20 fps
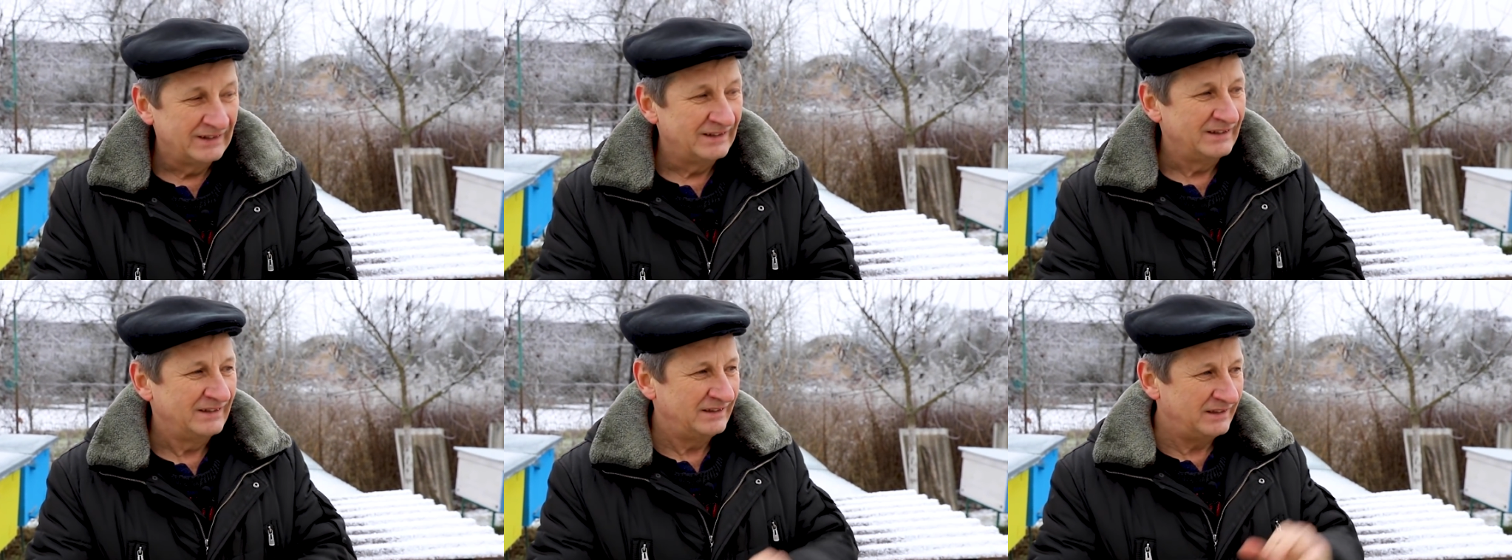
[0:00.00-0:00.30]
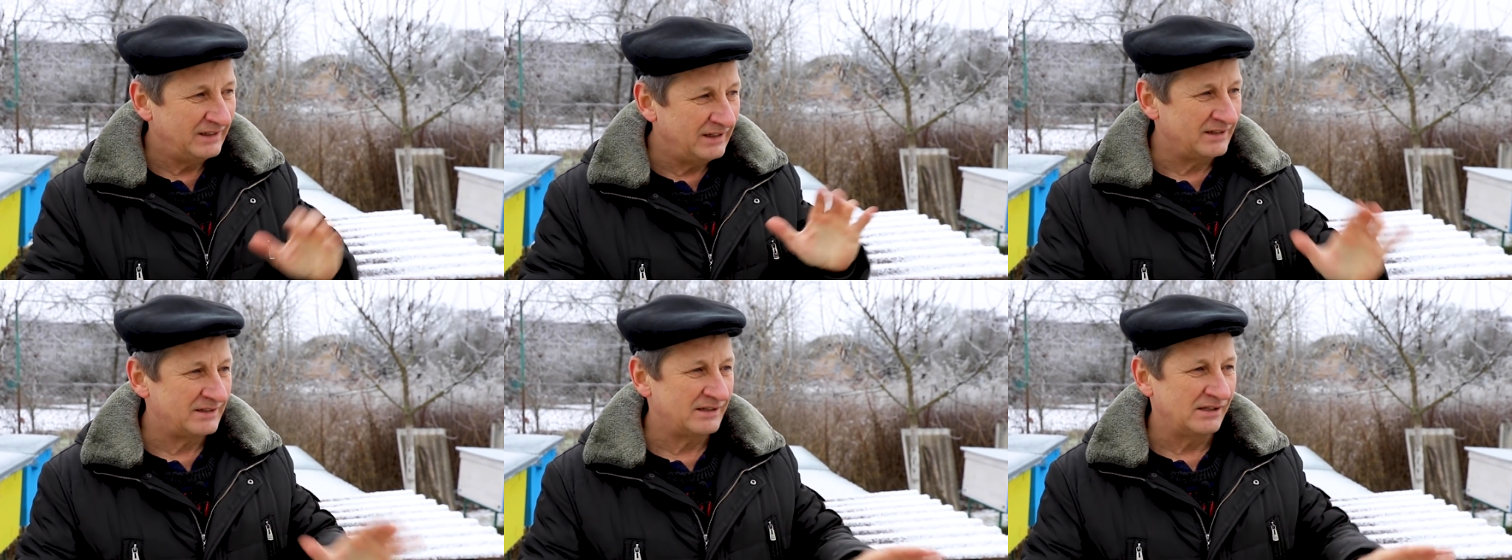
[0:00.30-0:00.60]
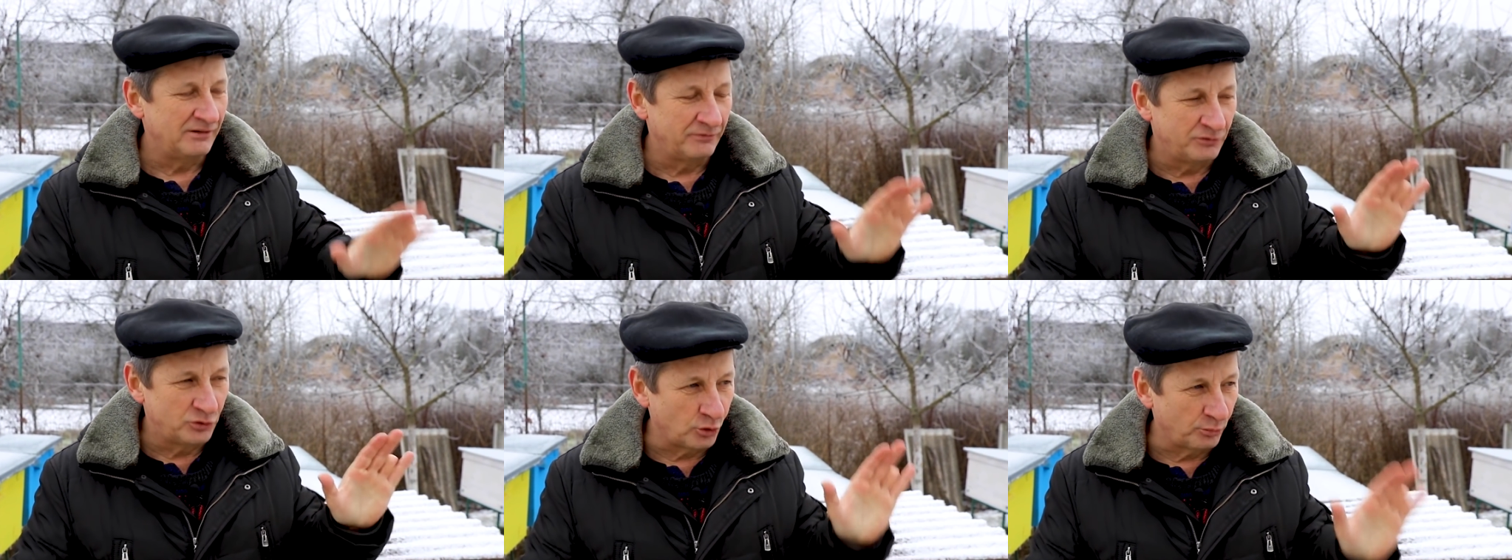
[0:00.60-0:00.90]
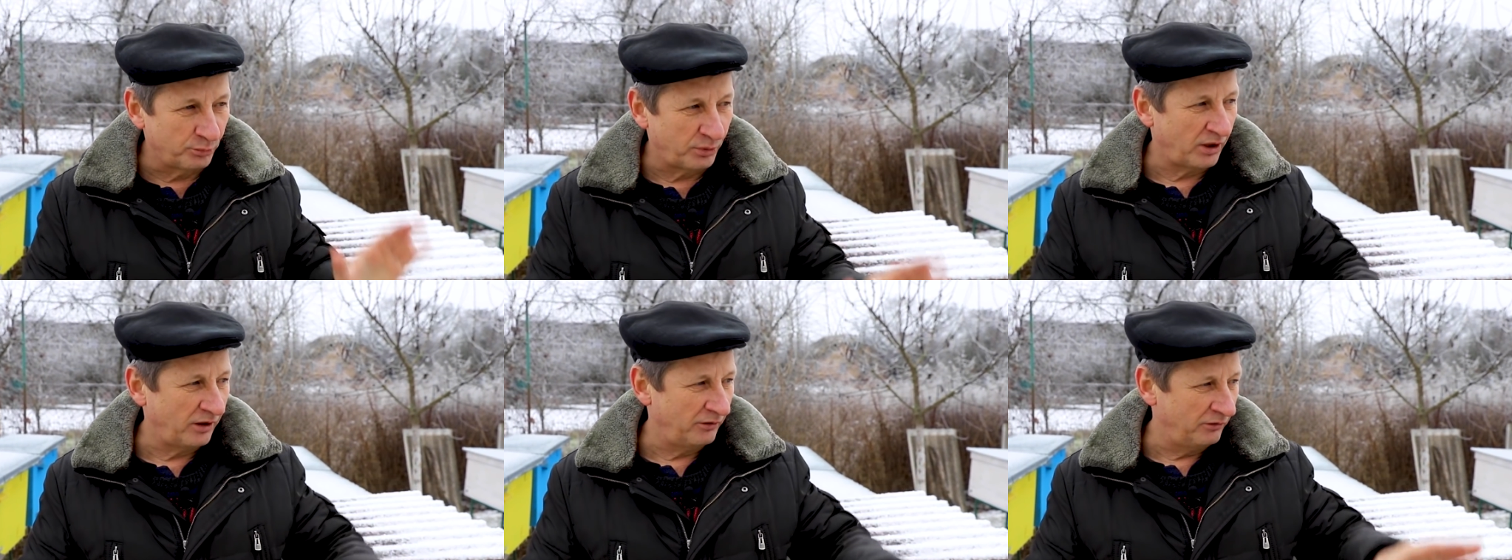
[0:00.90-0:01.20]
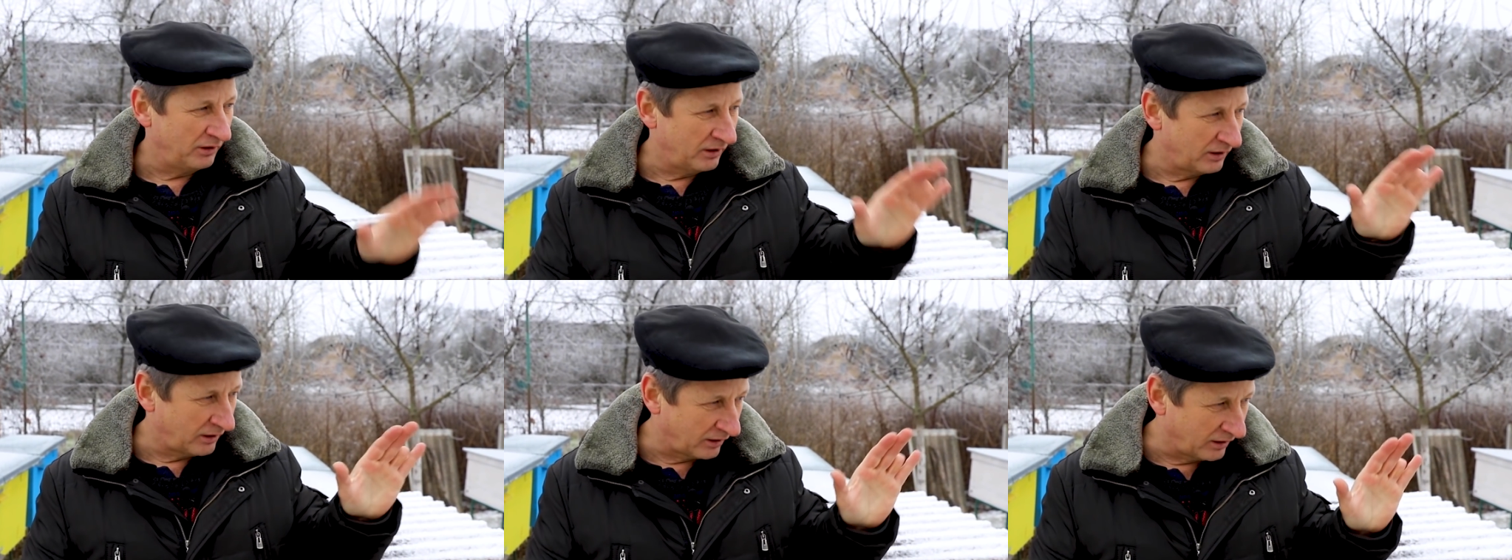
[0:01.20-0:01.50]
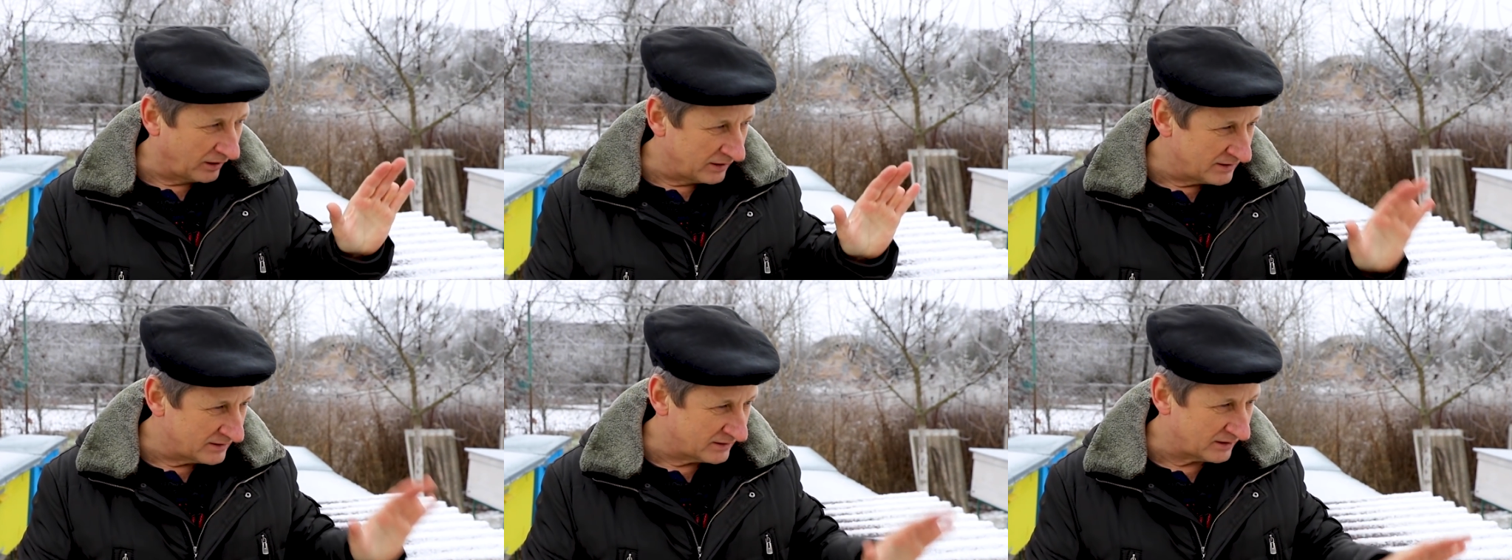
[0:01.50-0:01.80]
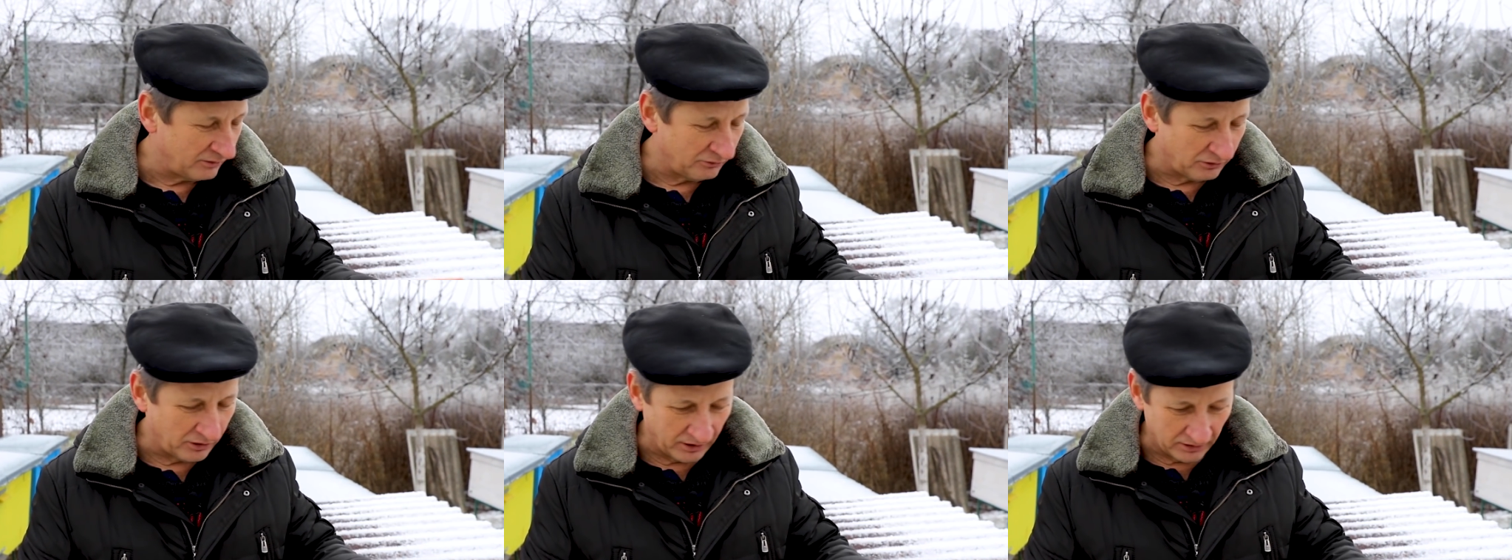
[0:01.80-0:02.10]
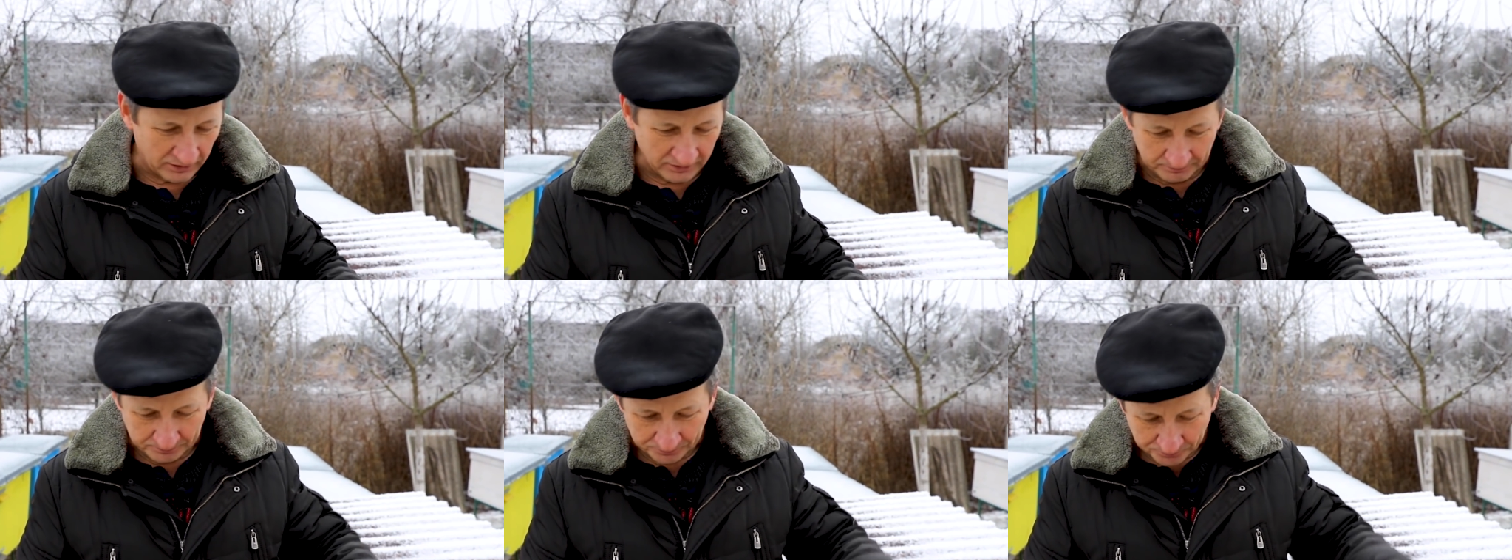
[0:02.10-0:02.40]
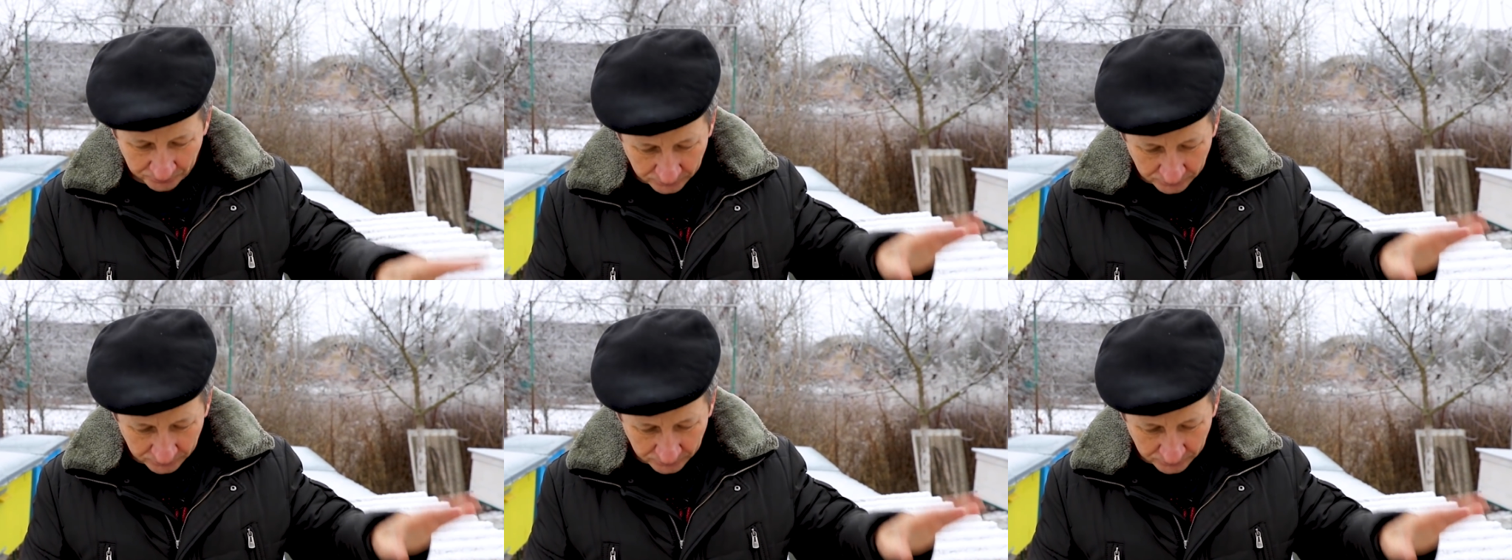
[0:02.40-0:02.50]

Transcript: если все правильно организовать